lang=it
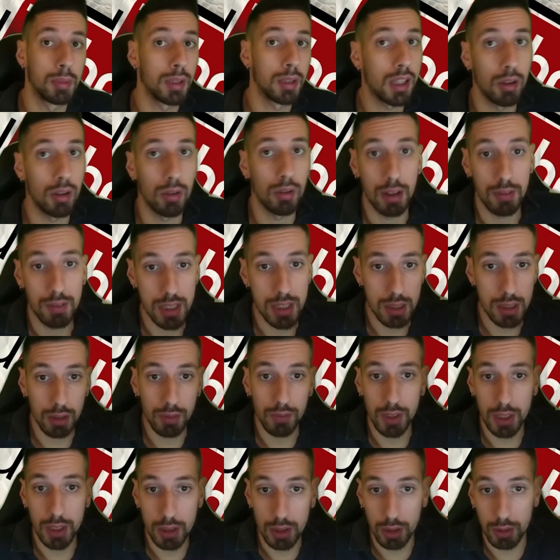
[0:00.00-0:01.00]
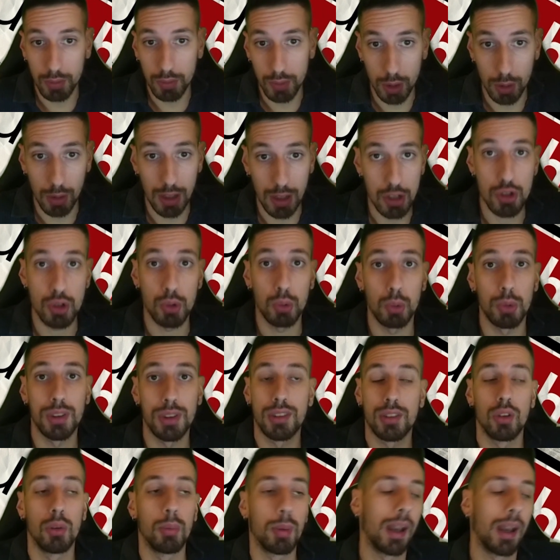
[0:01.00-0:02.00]
per chi non ha visto il video ve lo lascio qui
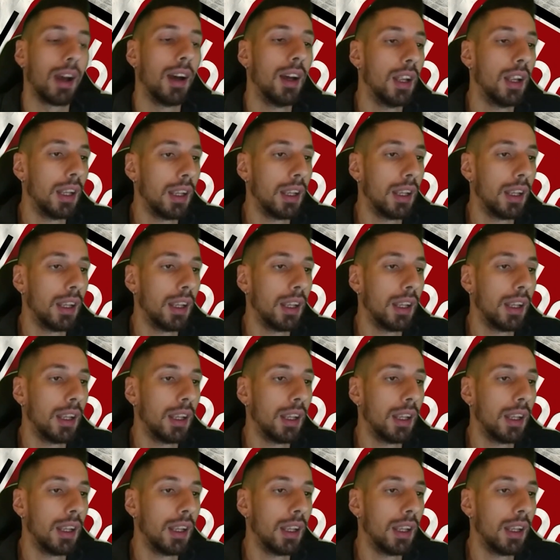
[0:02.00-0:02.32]
sopra.